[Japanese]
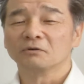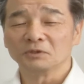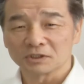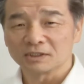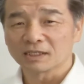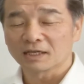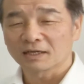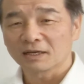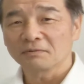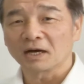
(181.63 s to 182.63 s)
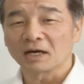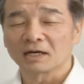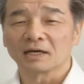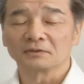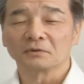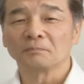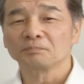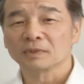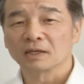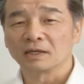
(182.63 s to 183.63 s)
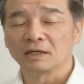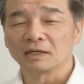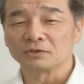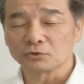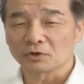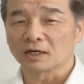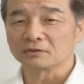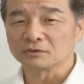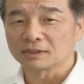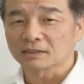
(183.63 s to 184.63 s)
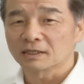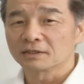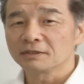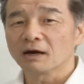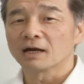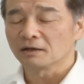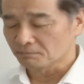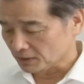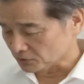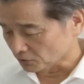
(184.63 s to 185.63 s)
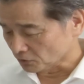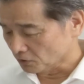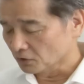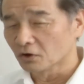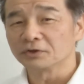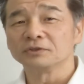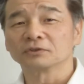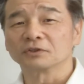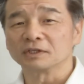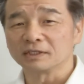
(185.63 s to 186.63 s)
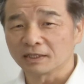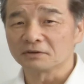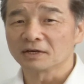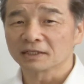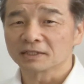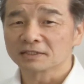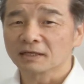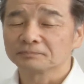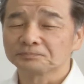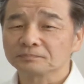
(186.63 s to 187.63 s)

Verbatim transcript: えー、お持ちいただければあの、えー、14日間の自宅隔離は免除ということになるわけですね。